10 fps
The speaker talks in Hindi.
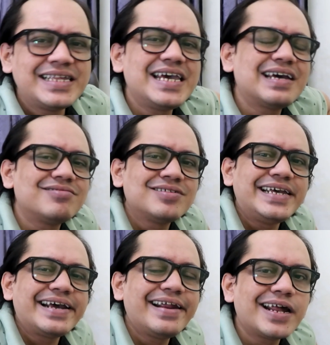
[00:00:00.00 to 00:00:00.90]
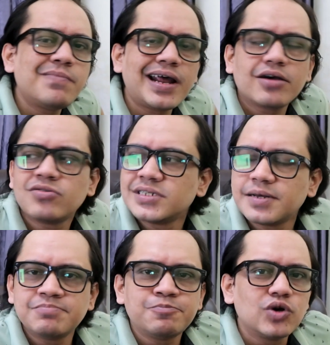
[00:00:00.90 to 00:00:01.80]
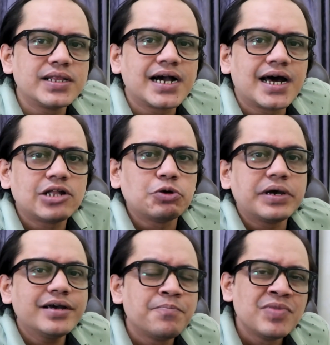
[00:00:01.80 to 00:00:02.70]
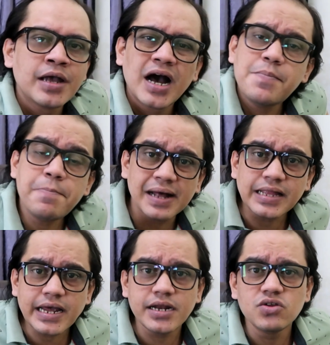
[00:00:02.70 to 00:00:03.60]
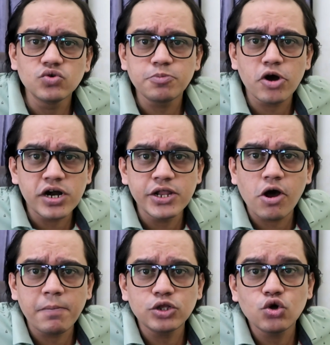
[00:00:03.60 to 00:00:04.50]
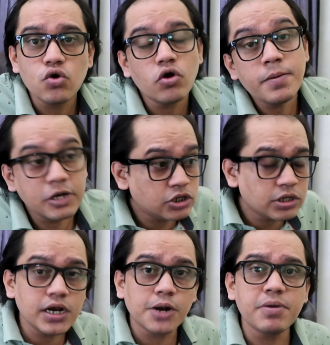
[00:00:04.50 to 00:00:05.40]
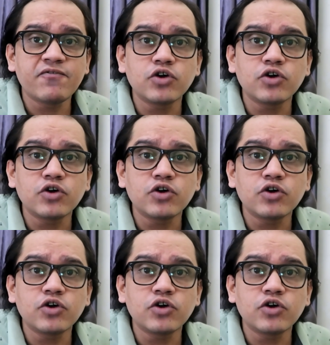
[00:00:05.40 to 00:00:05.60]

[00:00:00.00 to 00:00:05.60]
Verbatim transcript: देखना हो तो देख लेना मैंने कौन सा पूरा दिखाना तो मैं अबे पता है न्यूज बॉय और न्यून मैन दोनों ने भी इतनी लंबी